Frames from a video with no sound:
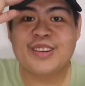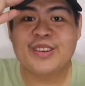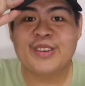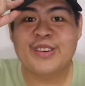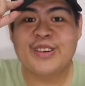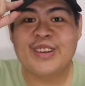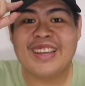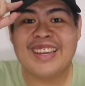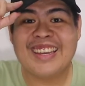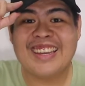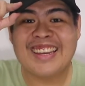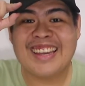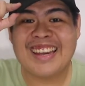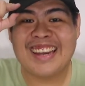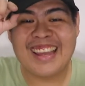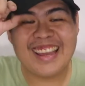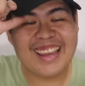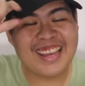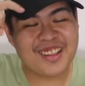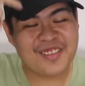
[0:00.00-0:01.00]
Uy, ang
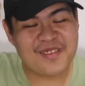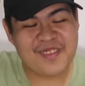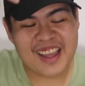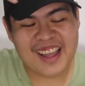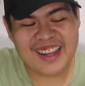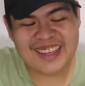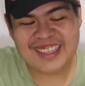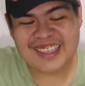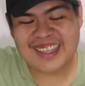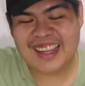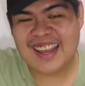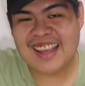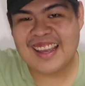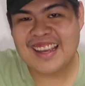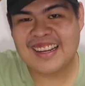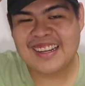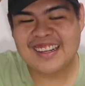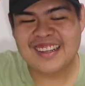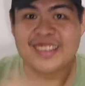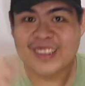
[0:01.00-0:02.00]
galing! Matched
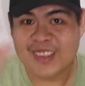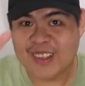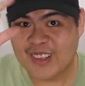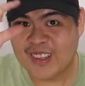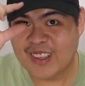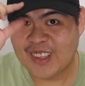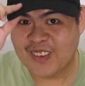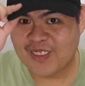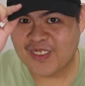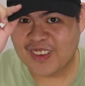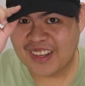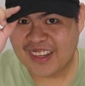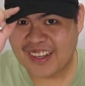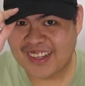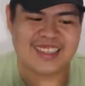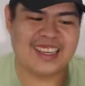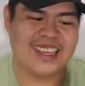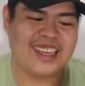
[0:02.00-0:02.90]
lang! Oo, diba?